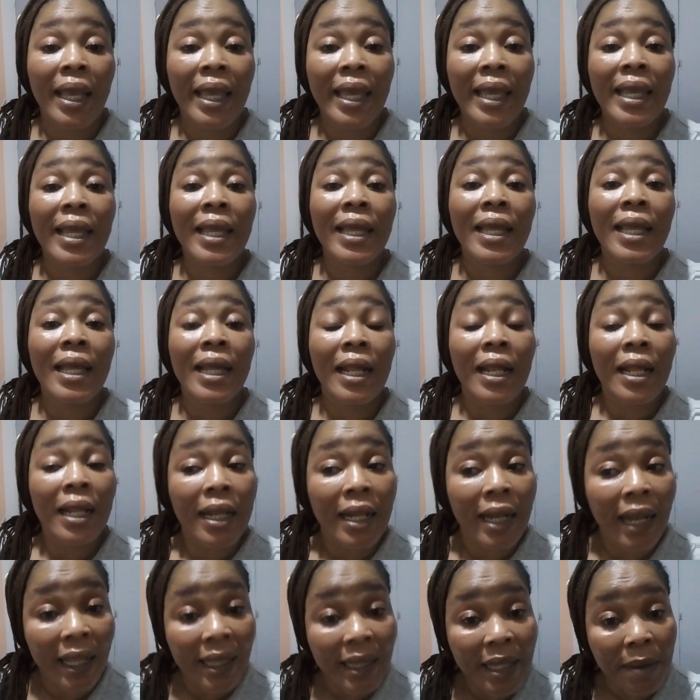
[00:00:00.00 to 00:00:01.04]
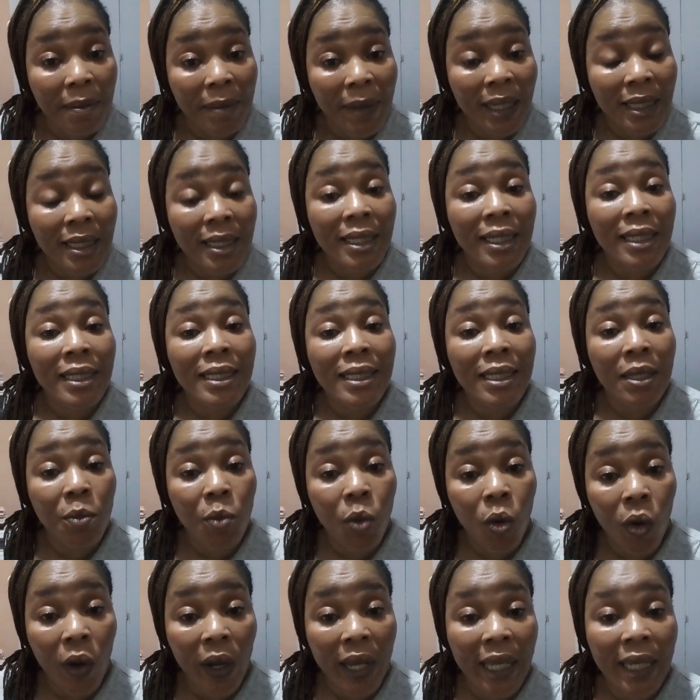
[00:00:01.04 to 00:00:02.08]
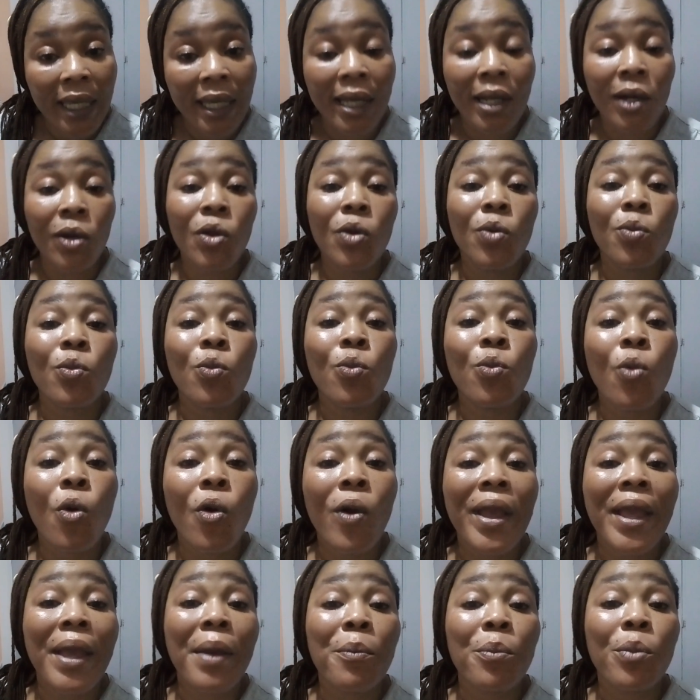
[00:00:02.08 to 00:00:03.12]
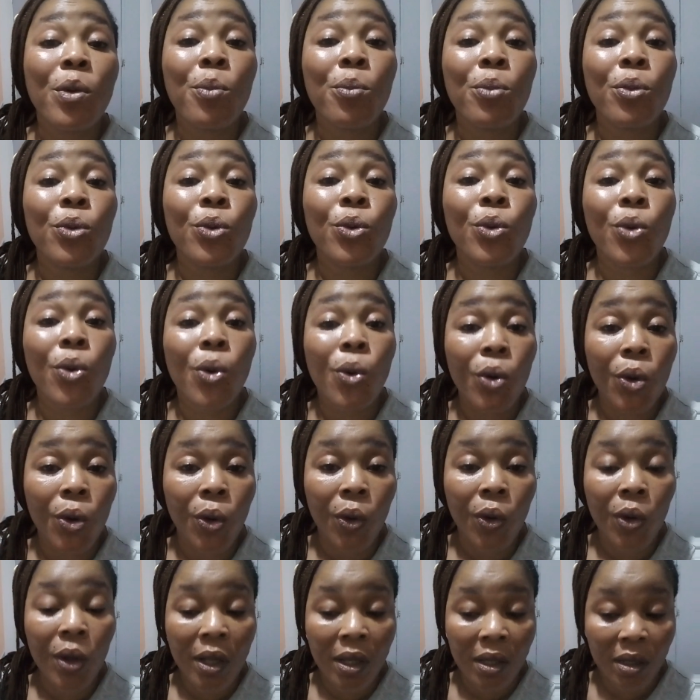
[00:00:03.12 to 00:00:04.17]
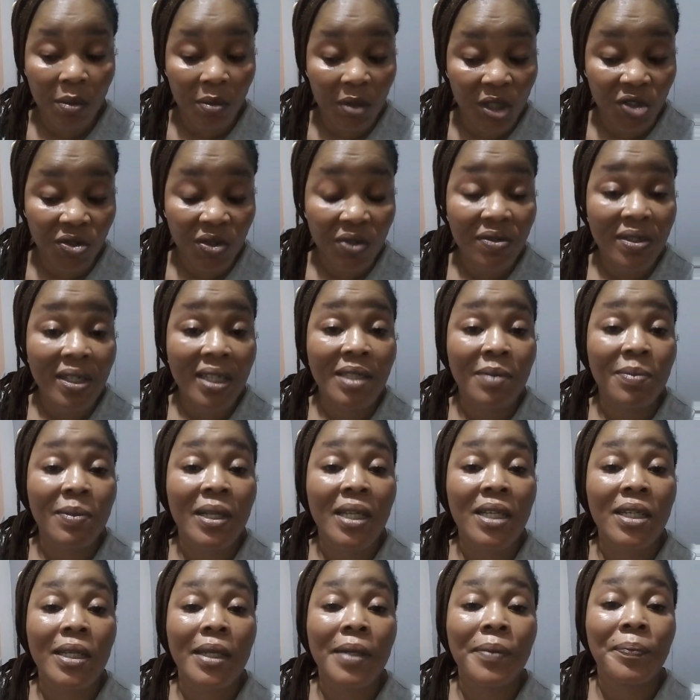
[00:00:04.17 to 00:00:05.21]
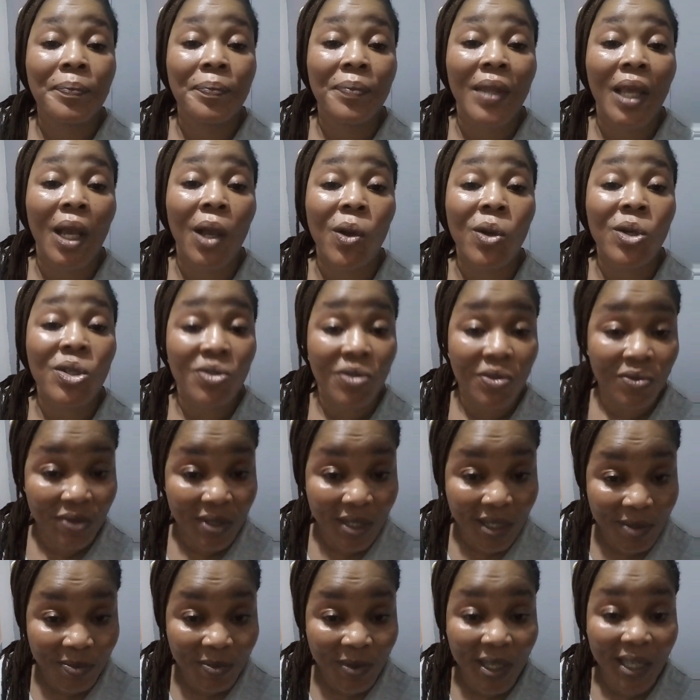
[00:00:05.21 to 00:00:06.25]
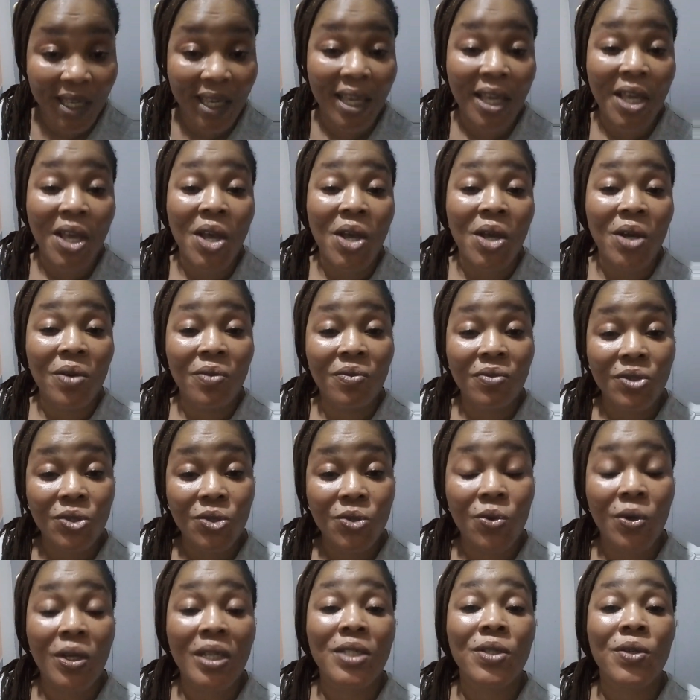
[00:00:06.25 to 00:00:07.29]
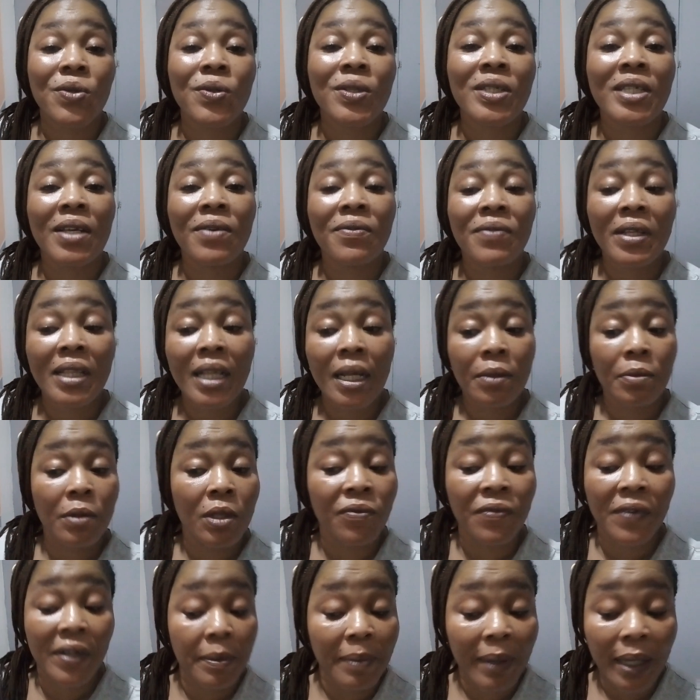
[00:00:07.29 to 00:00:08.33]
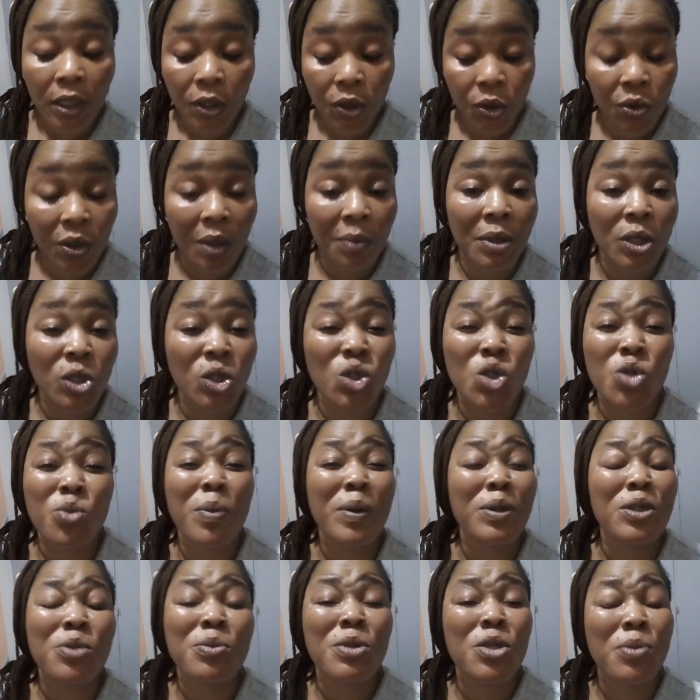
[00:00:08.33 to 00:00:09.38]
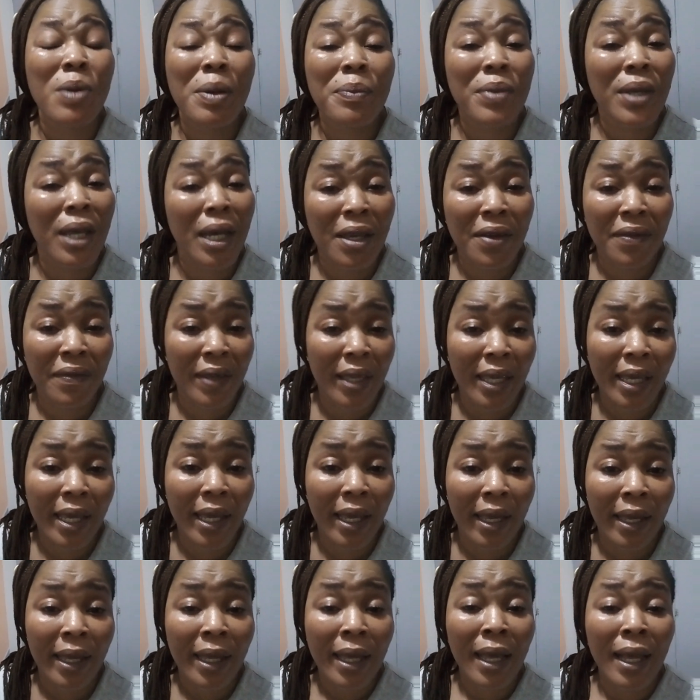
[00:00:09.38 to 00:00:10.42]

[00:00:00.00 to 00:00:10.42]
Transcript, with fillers: Et la dématique bourrique. Le mot est un peu plus gros, non Mais je vais vous expliquer. D'accord Je vais vous expliquer. Vous saurez ce que c'est. ne faites pas attention à mes yeux. Je ne me suis pas bien réveillée.